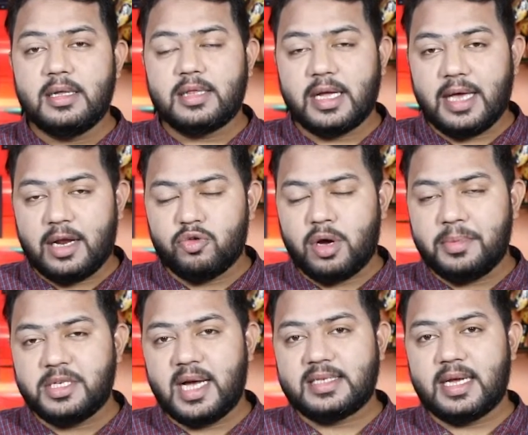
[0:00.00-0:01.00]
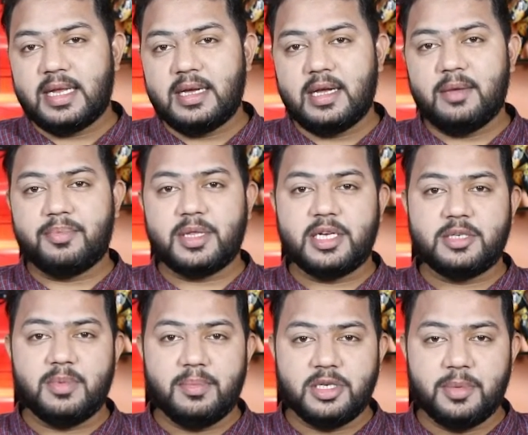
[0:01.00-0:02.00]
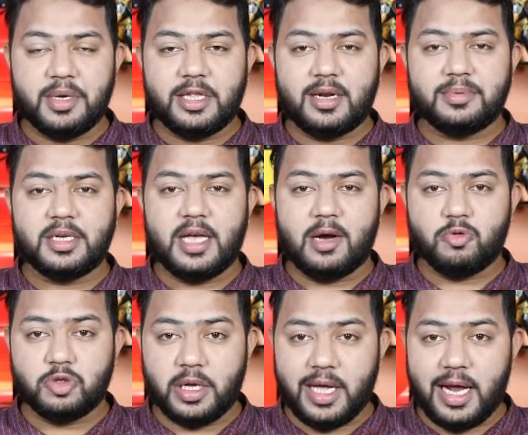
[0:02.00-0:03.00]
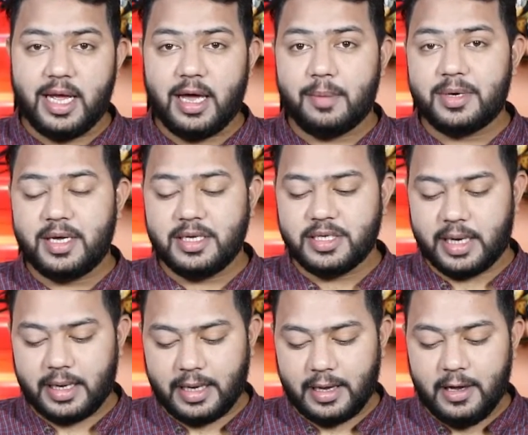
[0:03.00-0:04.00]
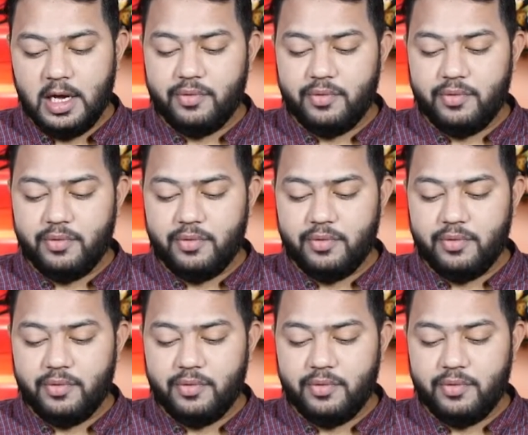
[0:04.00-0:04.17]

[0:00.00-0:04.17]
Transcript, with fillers: तैयारियों का भी जायजा लेंगे कि प्रदेश में बीजेपी की तरफ से क्या कुछ तैयारियां यहां पर की जा रही हैं